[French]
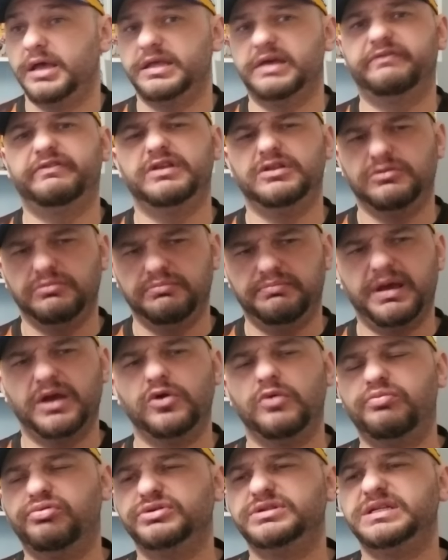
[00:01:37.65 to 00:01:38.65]
Il y avait une belle
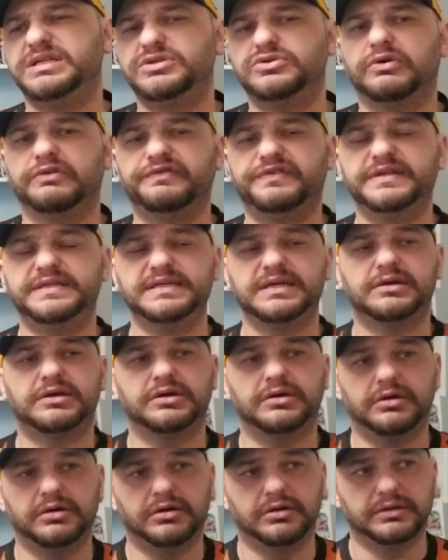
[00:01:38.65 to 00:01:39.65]
opposition physique
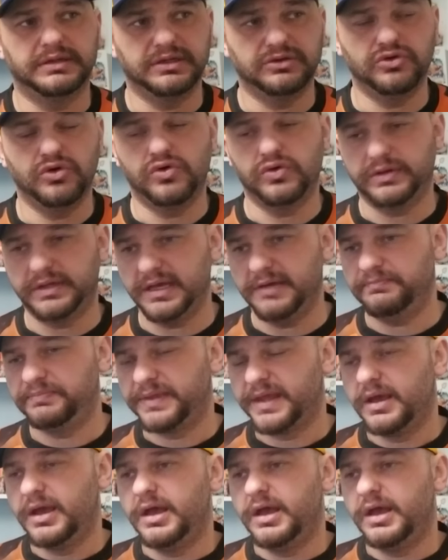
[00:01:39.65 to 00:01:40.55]
euh, des deux côtés.